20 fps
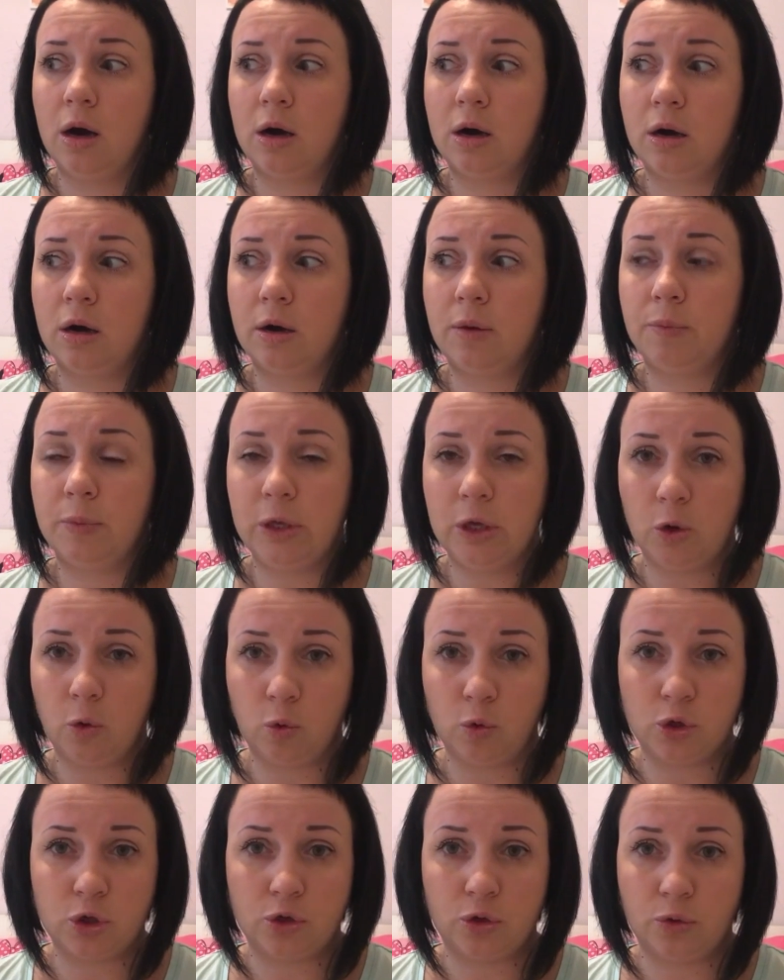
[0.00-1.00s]
А, мне
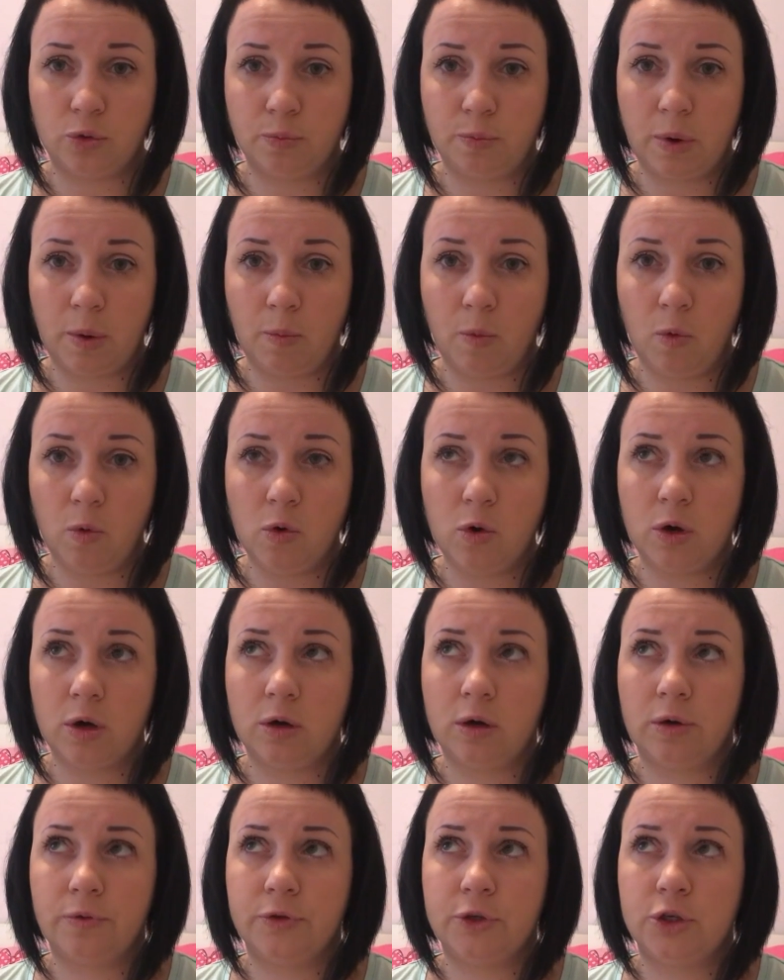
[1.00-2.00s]
очень он
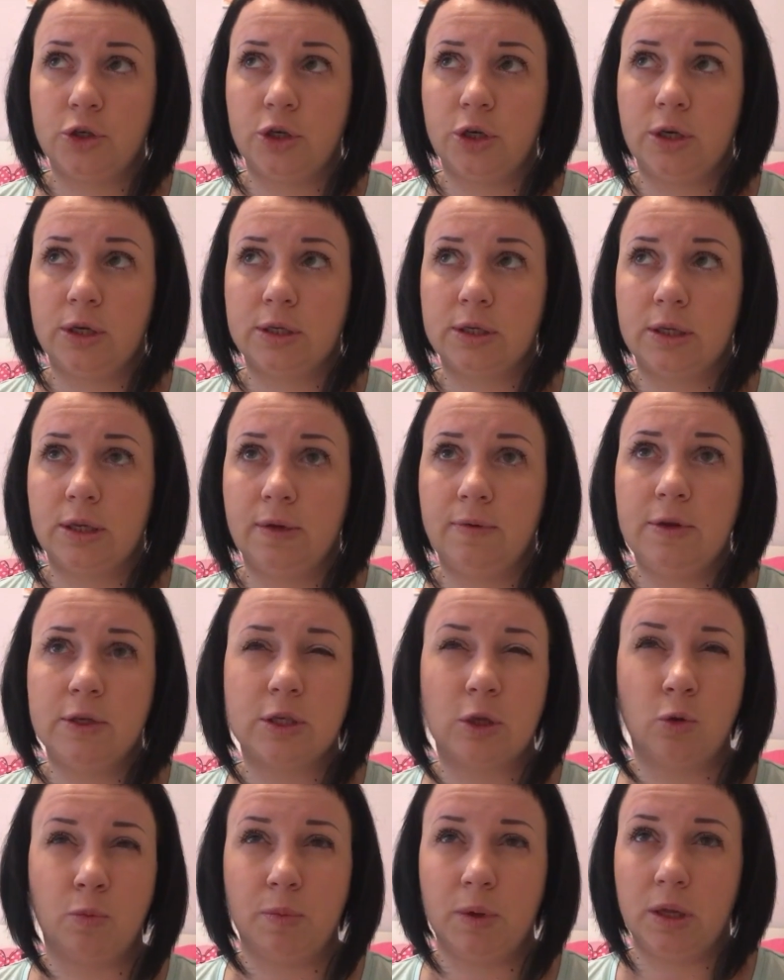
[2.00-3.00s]
помог, кровотечение
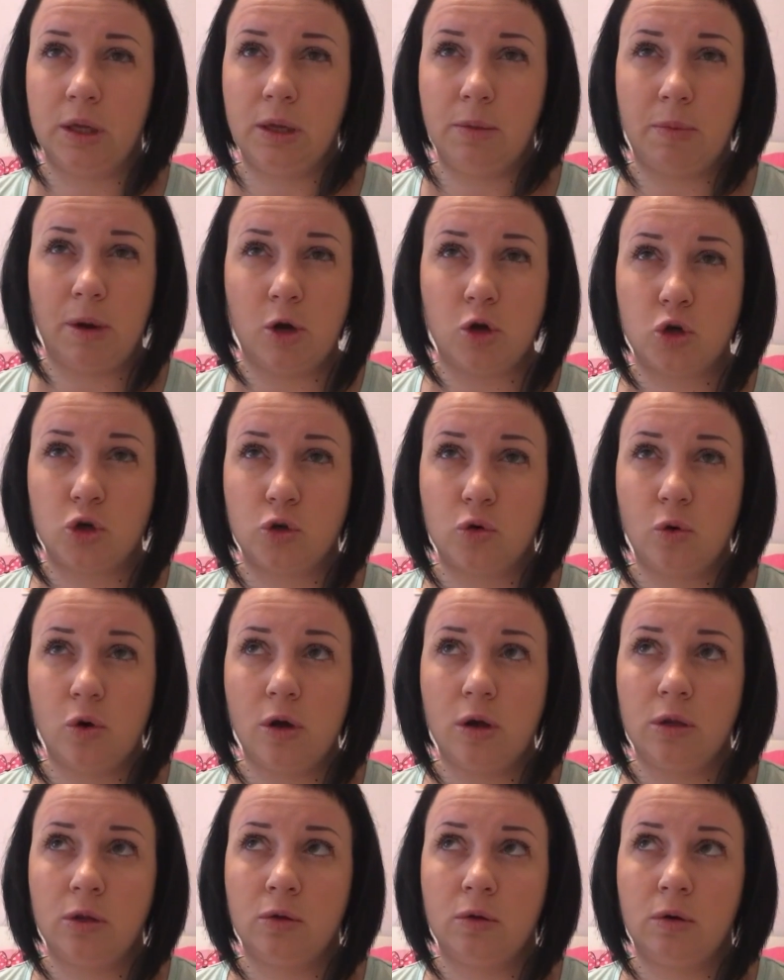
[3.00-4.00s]
остановилось, оно было
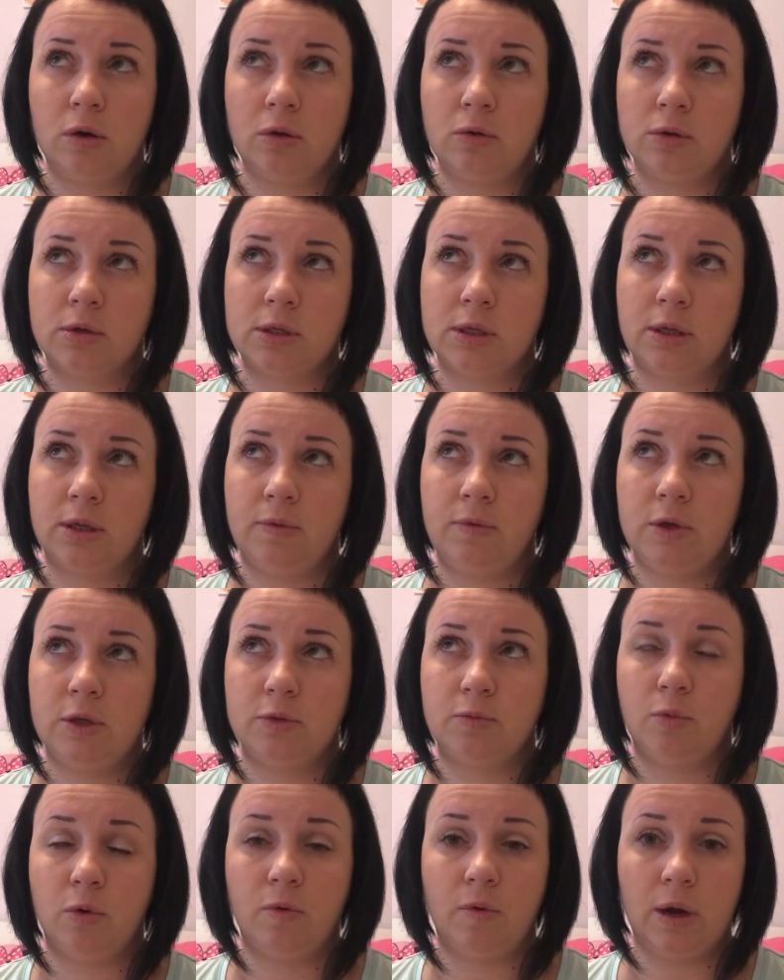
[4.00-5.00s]
небольшое, но оно
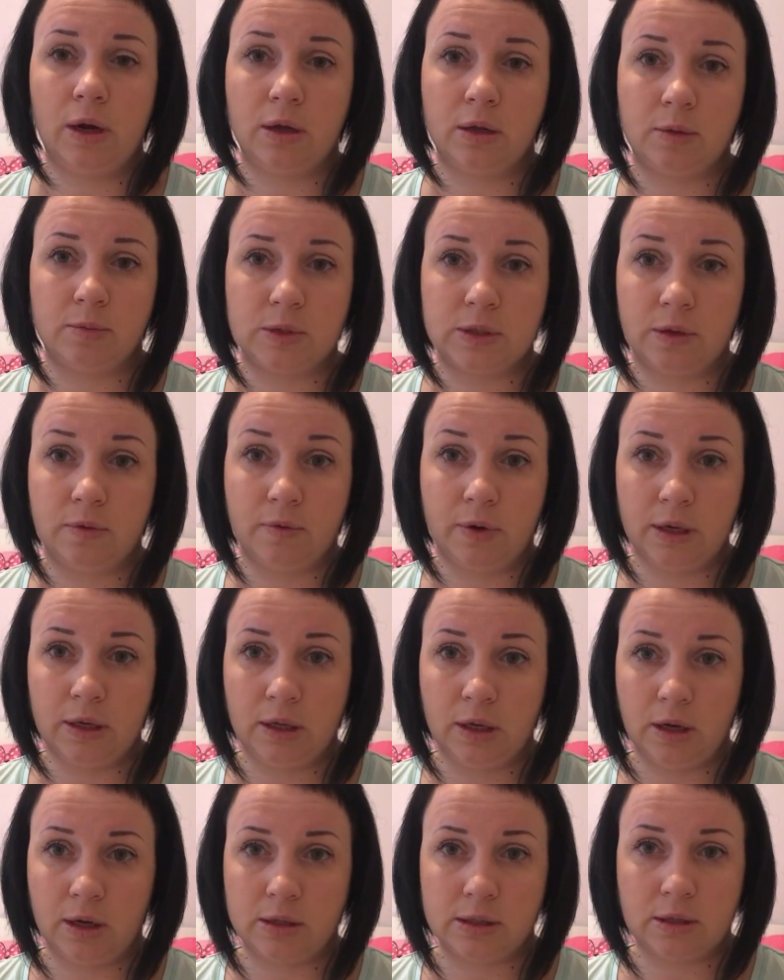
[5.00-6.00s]
остановилось буквально там за два
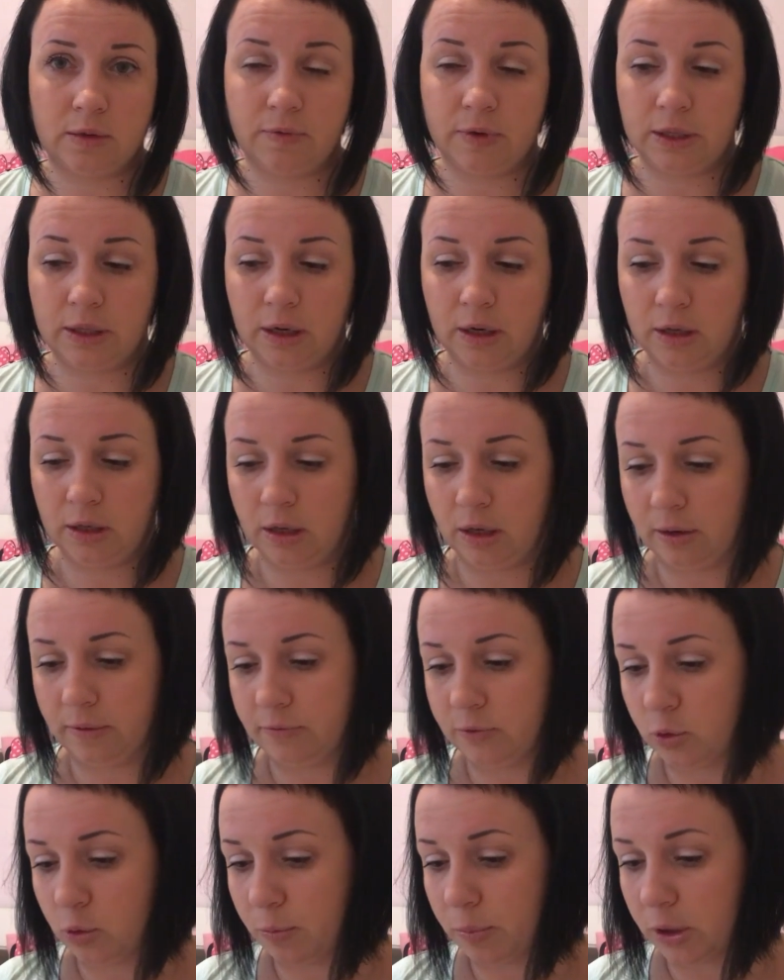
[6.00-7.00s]
дня, за два-три дня,
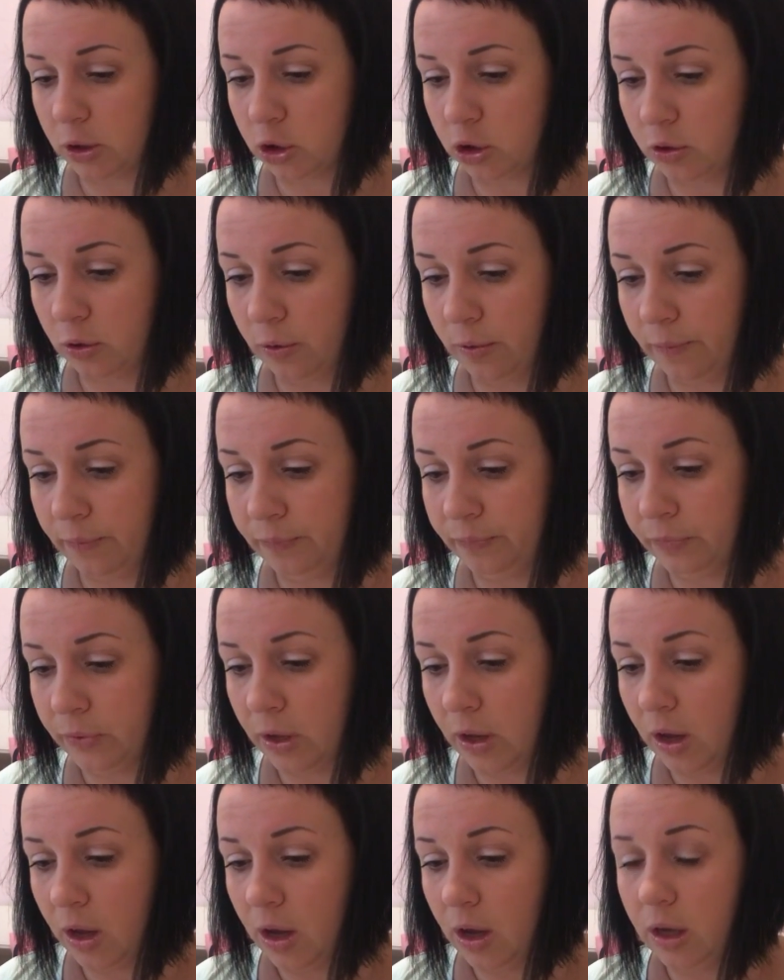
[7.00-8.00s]
все прошло.
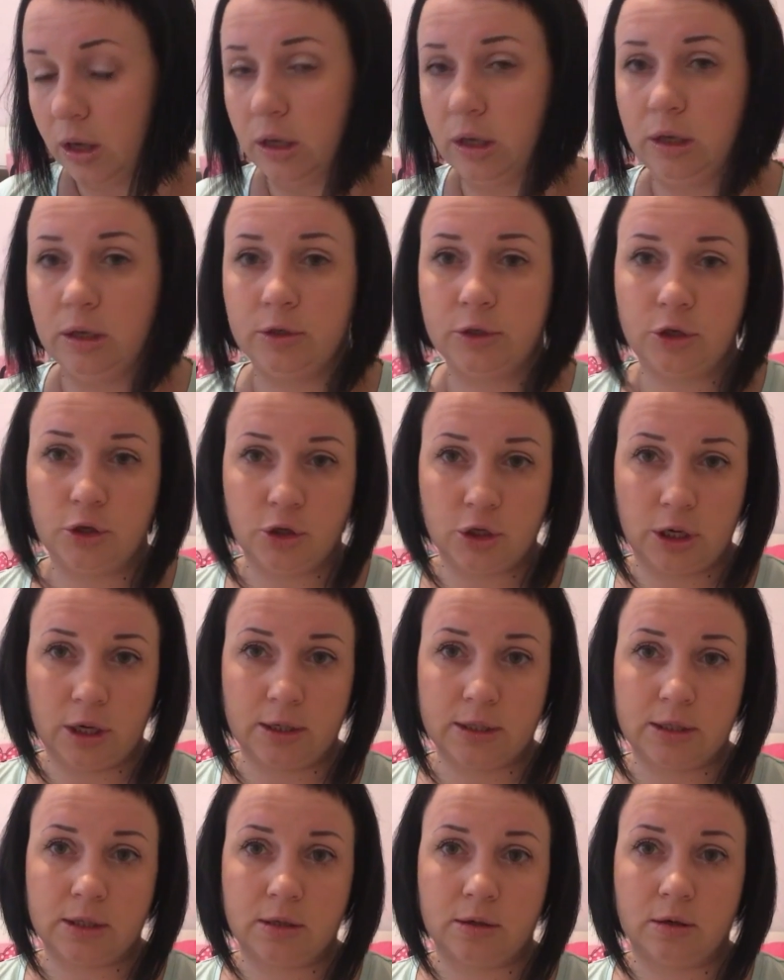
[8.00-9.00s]
И
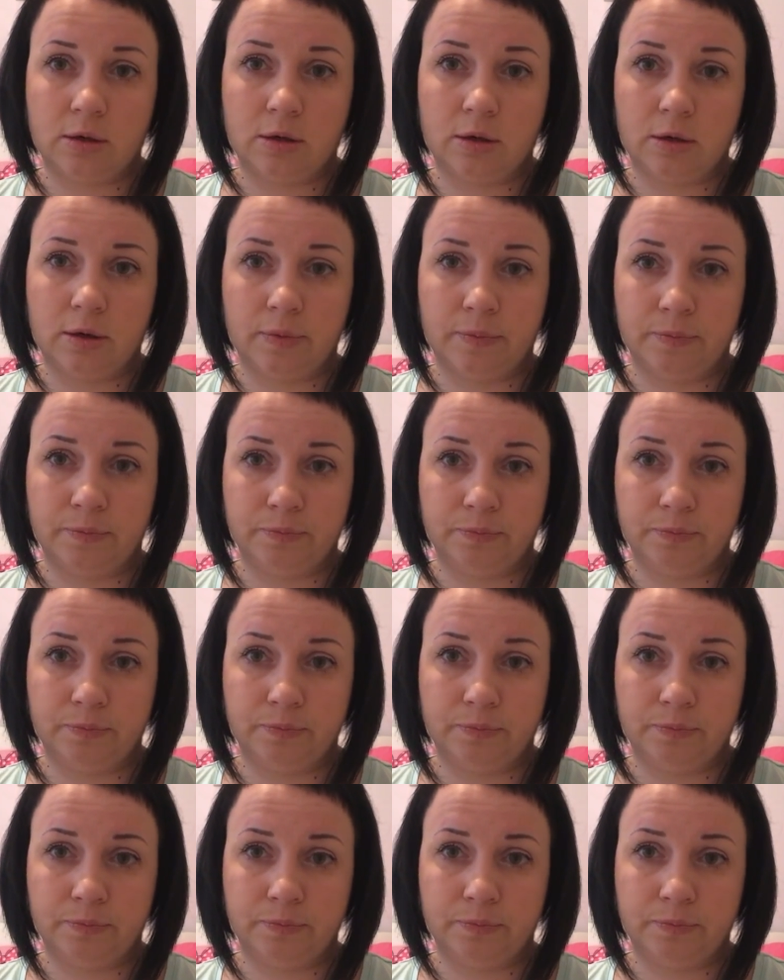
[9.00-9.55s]
сейчас а,